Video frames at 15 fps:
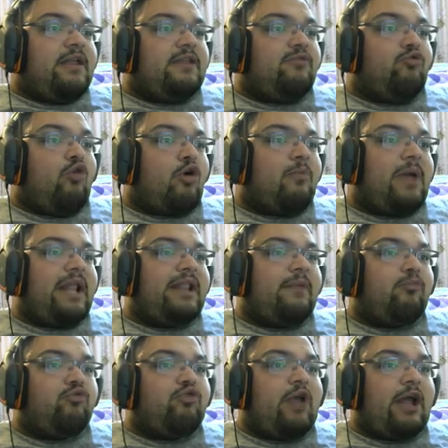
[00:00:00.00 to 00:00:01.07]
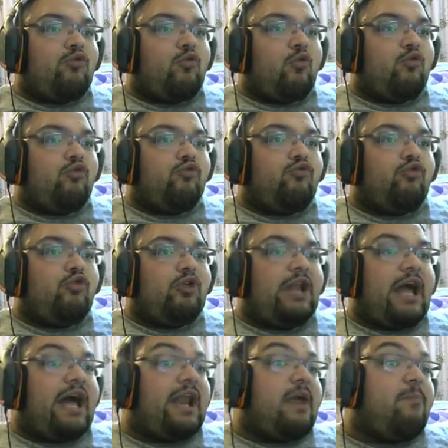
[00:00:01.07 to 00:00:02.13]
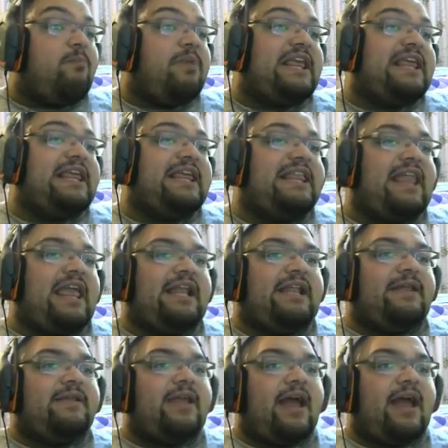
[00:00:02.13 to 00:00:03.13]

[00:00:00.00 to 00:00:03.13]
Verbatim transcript: Normalde bu tarz oyun türüyle aram pek iyi değil.